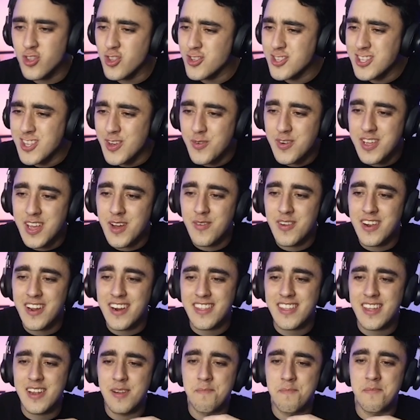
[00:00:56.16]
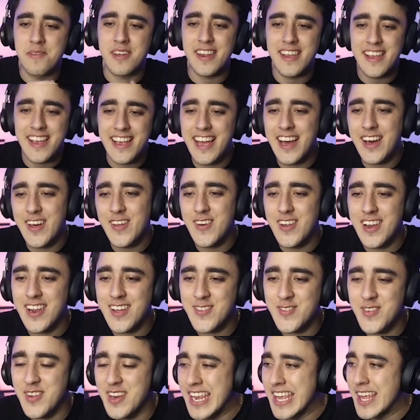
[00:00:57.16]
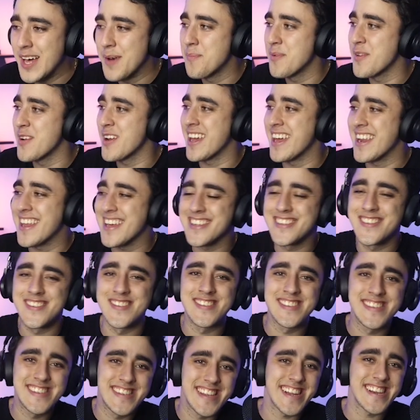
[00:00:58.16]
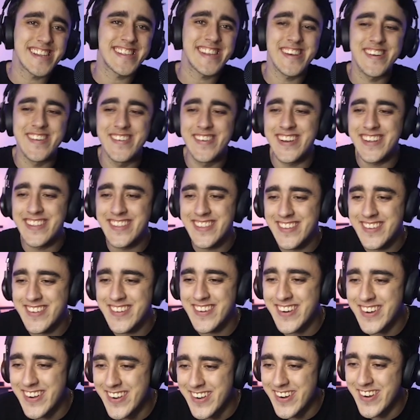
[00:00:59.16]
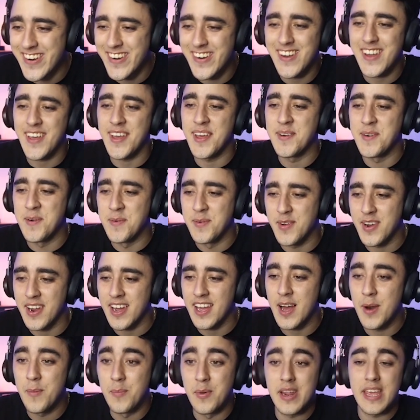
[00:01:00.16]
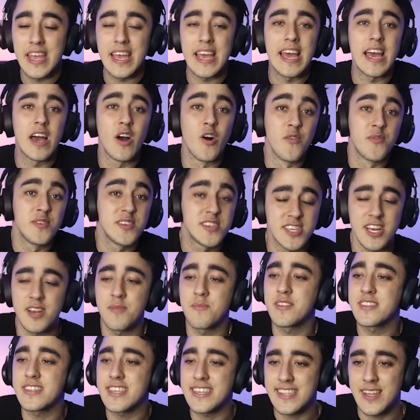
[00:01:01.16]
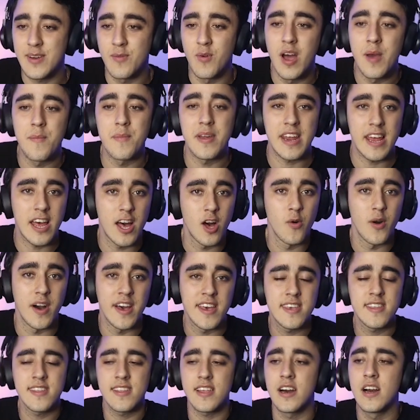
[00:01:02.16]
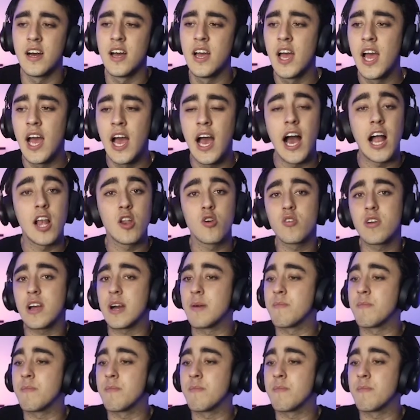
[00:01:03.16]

te voy a hablar del mercado a la actualidad, pero quería asustarte con estos rojo que vemos por acá porque oficialmente estamos en mercado bajista, algo que a mí